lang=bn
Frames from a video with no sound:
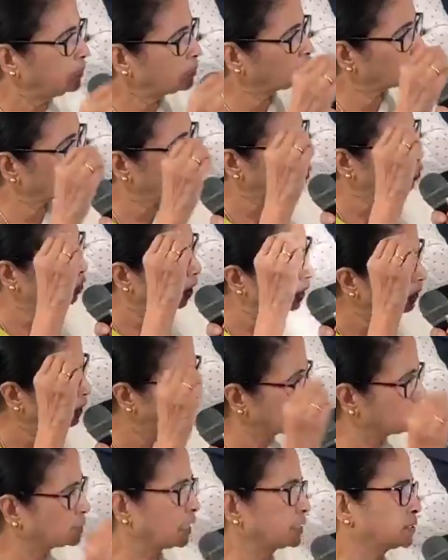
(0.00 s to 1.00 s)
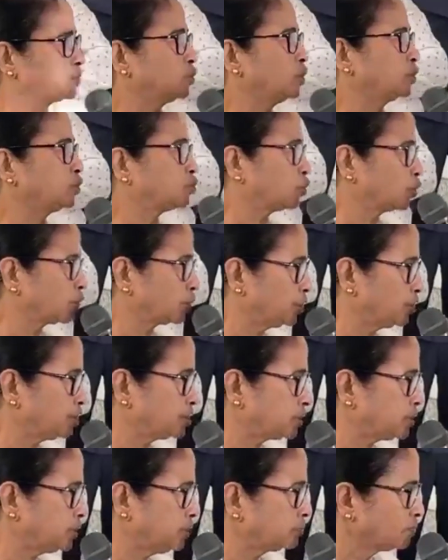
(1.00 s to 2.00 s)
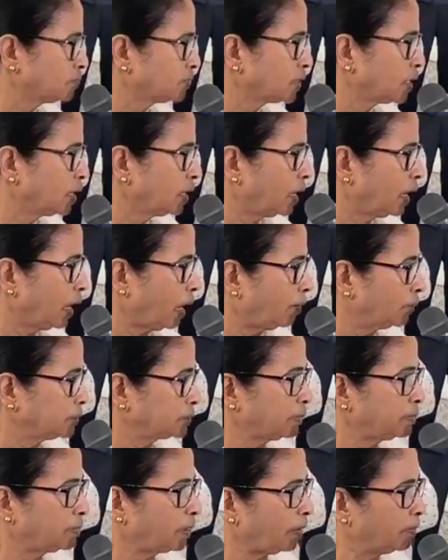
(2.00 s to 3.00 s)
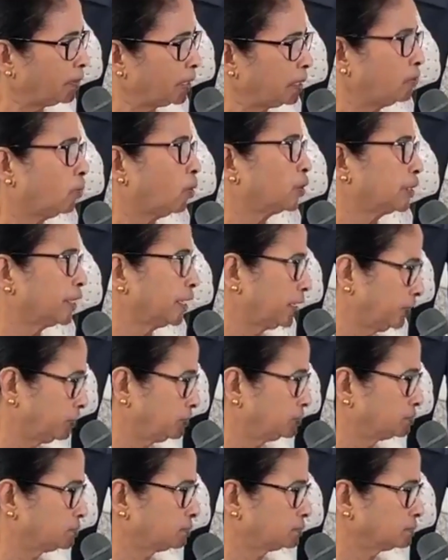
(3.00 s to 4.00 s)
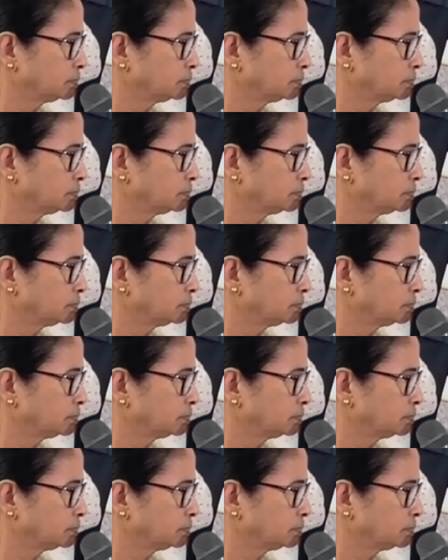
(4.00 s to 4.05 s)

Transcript: আমি টোটাল ডিসঅ্যাসিয়েট করে দিয়েছি আমাদের ফ্যামিলি বন্ডিং